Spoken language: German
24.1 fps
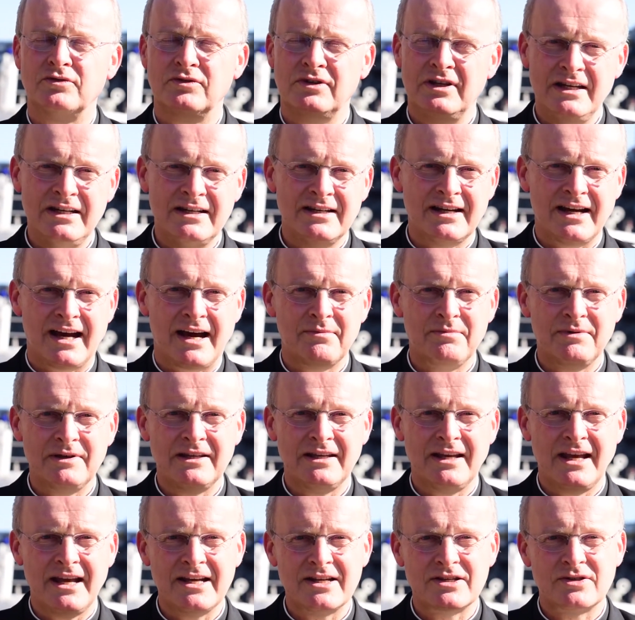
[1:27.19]
und Hingabe
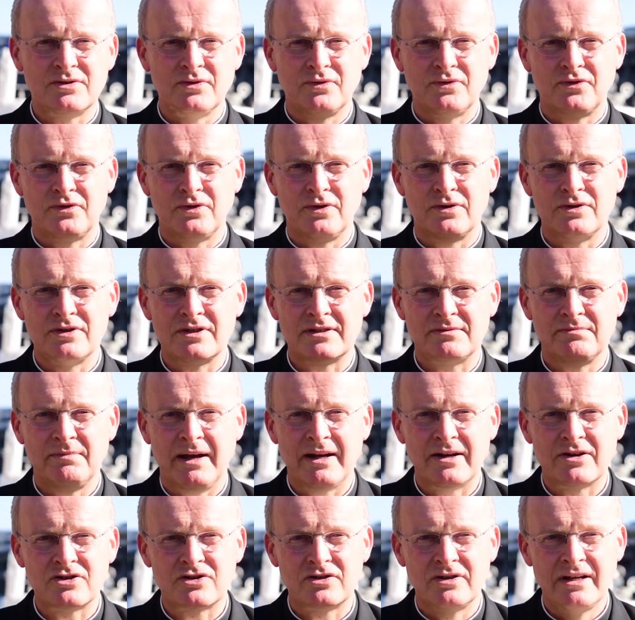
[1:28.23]
Jesu für uns
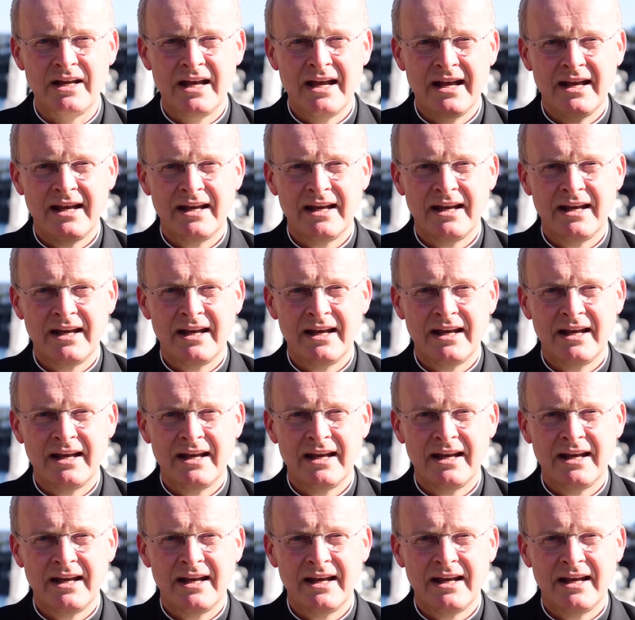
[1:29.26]
Menschen,